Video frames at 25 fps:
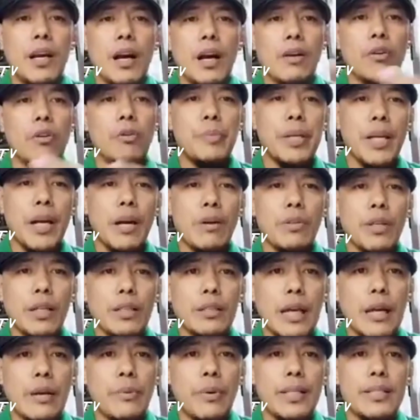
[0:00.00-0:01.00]
ako huminga ako
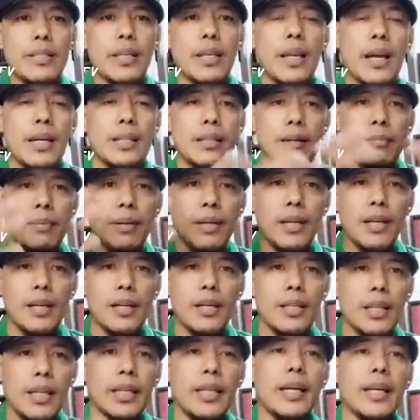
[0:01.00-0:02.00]
ng tawad sa lahat ng mga
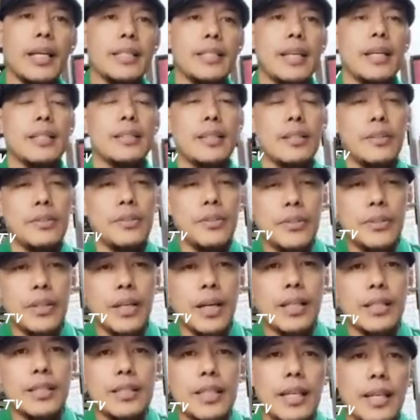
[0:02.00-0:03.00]
nangyari sa atin noon
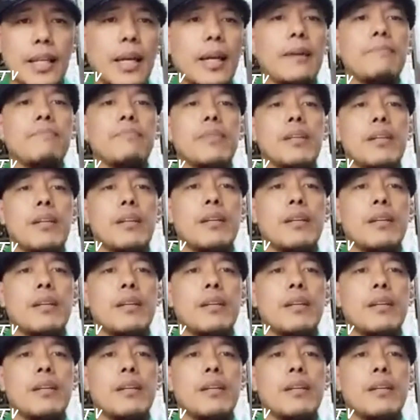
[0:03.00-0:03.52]
at sana